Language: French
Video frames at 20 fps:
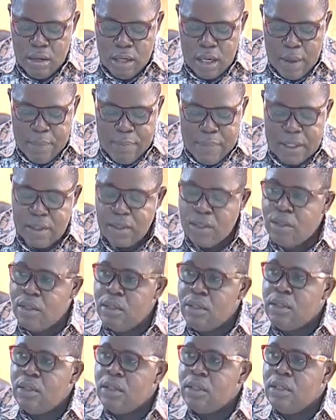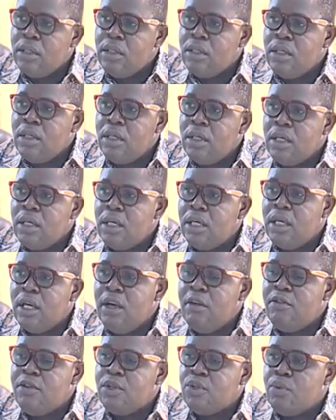la personne qui
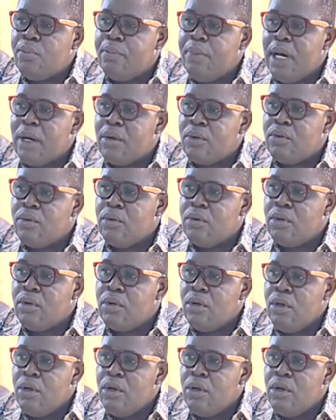a fait ce parcours.